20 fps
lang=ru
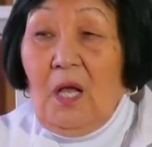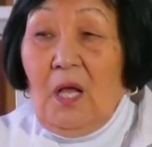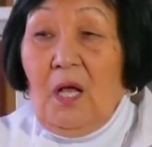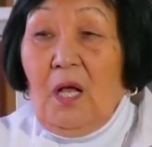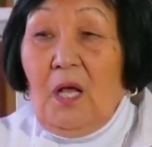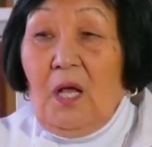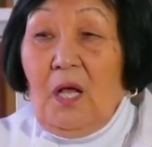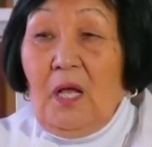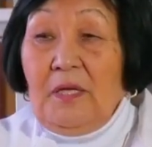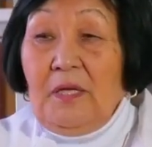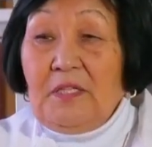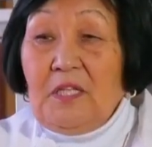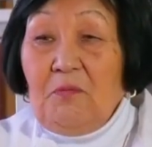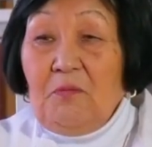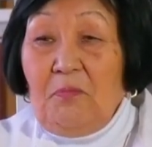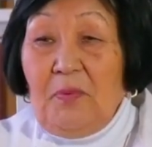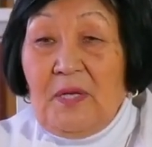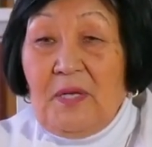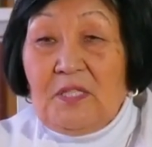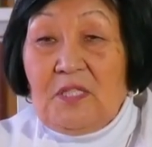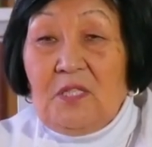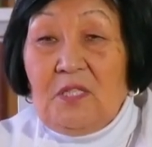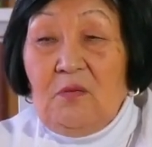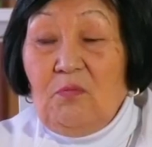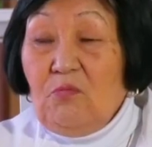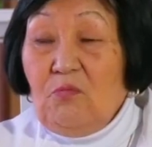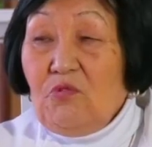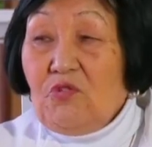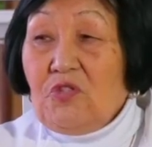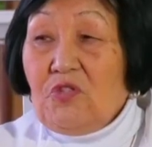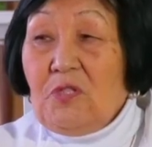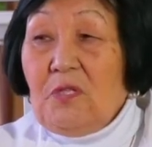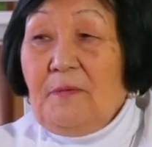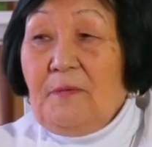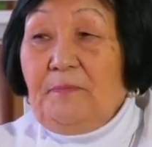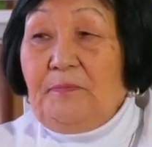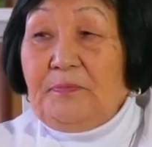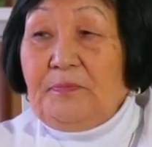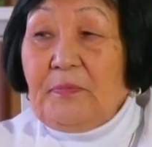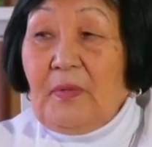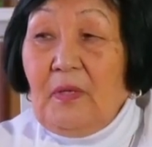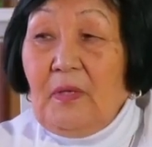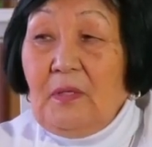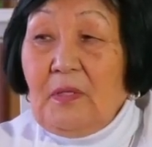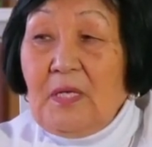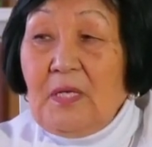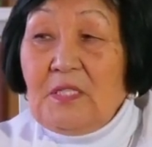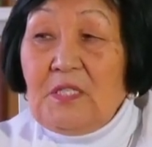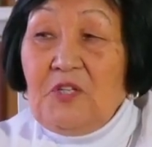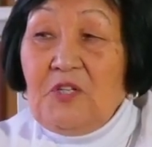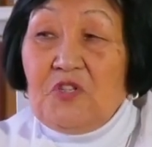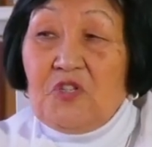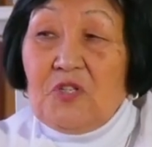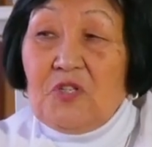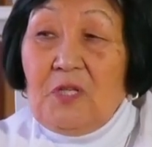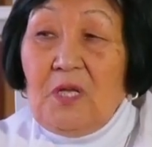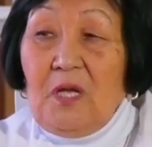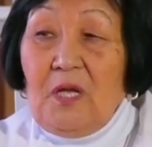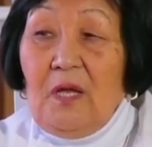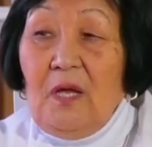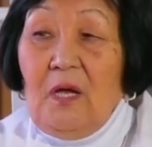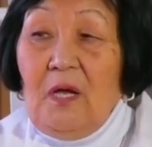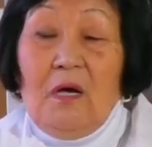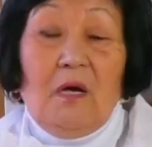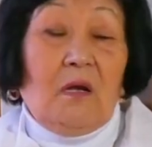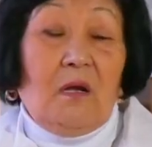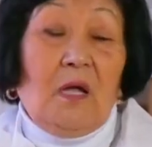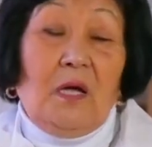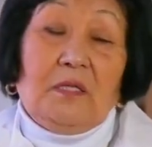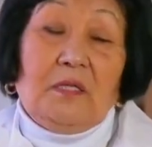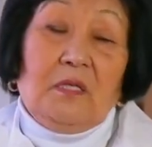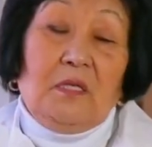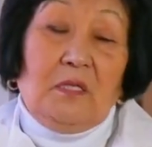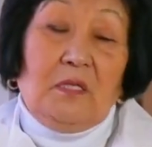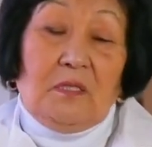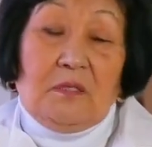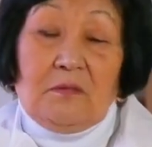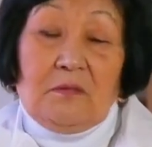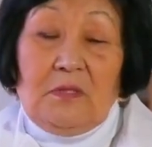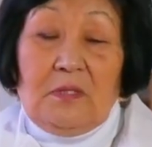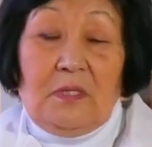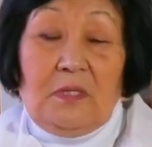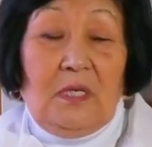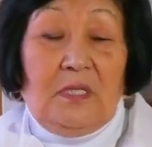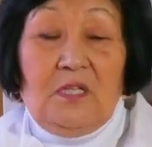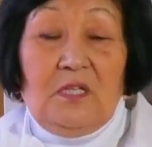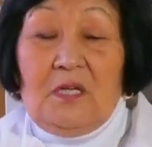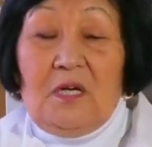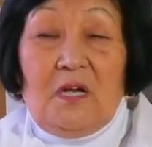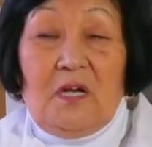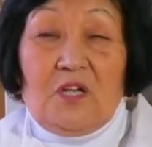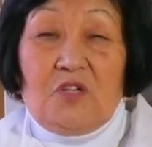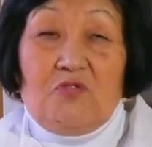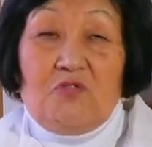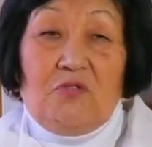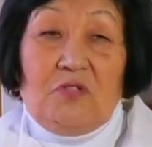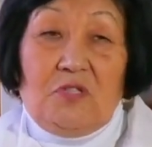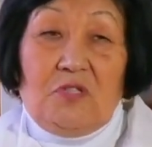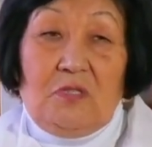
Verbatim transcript: Э, этой пастой можно различные раны, э, они хорошо